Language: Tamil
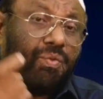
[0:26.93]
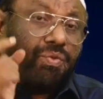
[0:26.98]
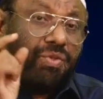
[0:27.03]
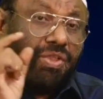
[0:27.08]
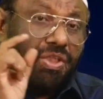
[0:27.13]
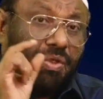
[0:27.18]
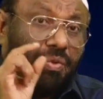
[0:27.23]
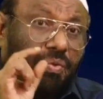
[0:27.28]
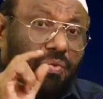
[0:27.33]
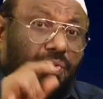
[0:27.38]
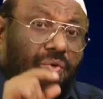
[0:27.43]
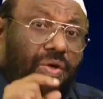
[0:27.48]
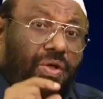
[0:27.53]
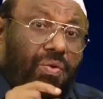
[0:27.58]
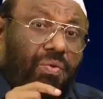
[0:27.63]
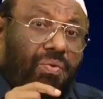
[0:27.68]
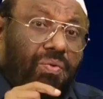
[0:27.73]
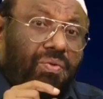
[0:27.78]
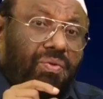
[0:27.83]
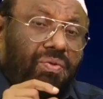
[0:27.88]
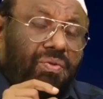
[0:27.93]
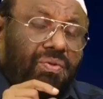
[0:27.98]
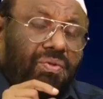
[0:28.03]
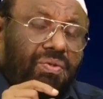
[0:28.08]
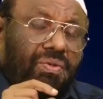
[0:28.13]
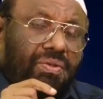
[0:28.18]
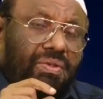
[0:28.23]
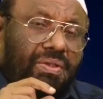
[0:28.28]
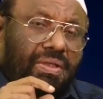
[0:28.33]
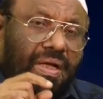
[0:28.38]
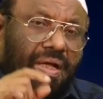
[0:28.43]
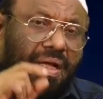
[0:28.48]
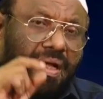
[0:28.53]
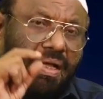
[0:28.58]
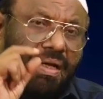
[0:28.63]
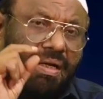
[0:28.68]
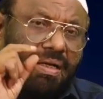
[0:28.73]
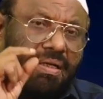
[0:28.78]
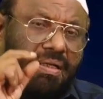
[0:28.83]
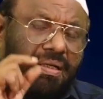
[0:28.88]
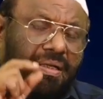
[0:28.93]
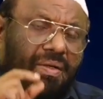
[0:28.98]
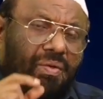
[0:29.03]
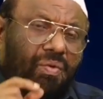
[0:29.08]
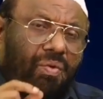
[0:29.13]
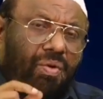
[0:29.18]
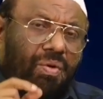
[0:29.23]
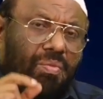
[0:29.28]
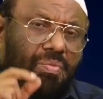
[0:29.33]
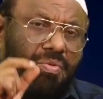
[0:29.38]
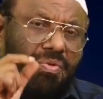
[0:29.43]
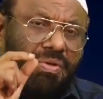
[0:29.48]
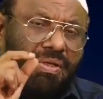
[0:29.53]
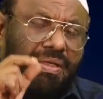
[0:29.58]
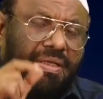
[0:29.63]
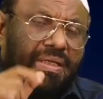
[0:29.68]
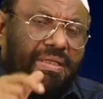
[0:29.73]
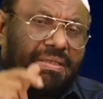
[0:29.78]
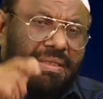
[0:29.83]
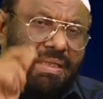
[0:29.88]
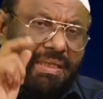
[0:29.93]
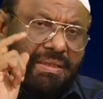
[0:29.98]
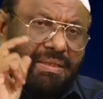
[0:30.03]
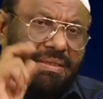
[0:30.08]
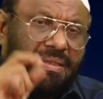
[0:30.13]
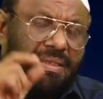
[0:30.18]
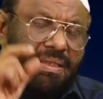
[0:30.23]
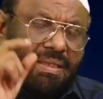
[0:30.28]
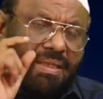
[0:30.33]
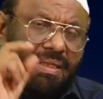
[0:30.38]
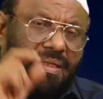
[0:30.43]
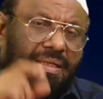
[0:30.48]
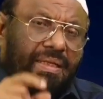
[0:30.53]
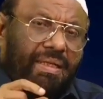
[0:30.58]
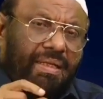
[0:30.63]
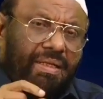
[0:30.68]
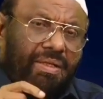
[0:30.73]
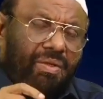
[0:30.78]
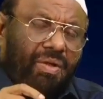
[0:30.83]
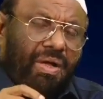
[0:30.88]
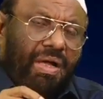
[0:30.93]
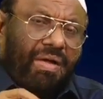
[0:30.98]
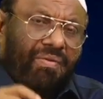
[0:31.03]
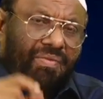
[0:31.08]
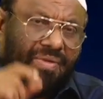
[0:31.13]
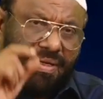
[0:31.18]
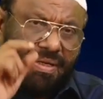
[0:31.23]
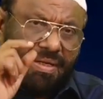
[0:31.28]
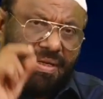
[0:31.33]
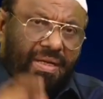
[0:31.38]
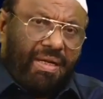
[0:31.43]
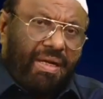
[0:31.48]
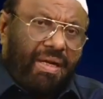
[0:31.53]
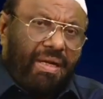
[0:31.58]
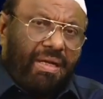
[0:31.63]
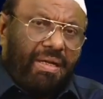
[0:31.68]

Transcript: யுத்திய கூணவு யாருக்கு நோன்பு வைக்க சக்தி இருக்கிறதோ அவர்கள்